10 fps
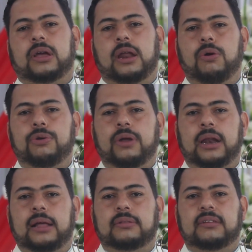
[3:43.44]
Gregorio
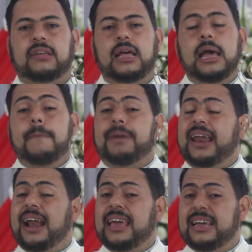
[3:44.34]
Hernández.
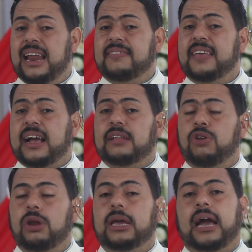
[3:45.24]
Para la Iglesia
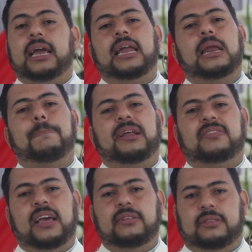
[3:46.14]
Católica, que
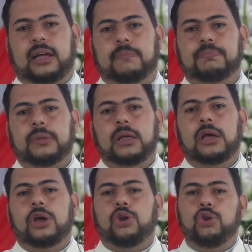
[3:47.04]
representa?
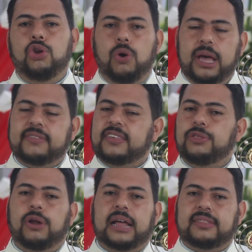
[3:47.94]
No es
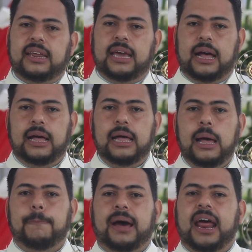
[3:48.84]
idolatría,
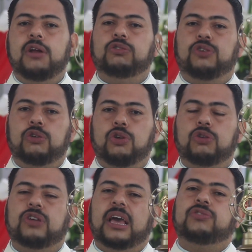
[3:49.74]
para
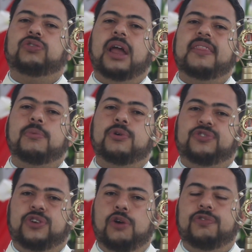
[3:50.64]
nosotros es una
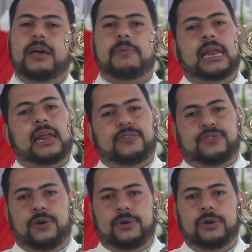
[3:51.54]
devoción de
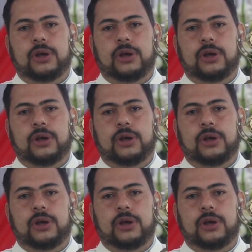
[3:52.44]
veneración.